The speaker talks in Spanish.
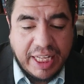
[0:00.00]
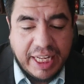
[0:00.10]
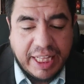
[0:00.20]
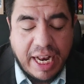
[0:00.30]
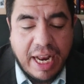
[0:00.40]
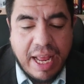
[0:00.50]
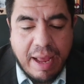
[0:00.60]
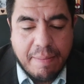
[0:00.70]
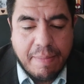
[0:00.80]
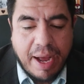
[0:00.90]
digital
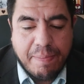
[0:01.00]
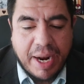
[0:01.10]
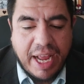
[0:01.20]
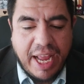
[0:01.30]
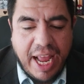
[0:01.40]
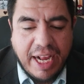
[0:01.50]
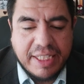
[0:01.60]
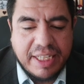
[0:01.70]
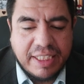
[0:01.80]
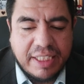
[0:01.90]
va para
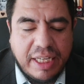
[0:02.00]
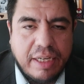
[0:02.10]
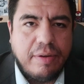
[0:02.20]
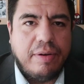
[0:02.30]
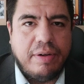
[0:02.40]
X, es decir,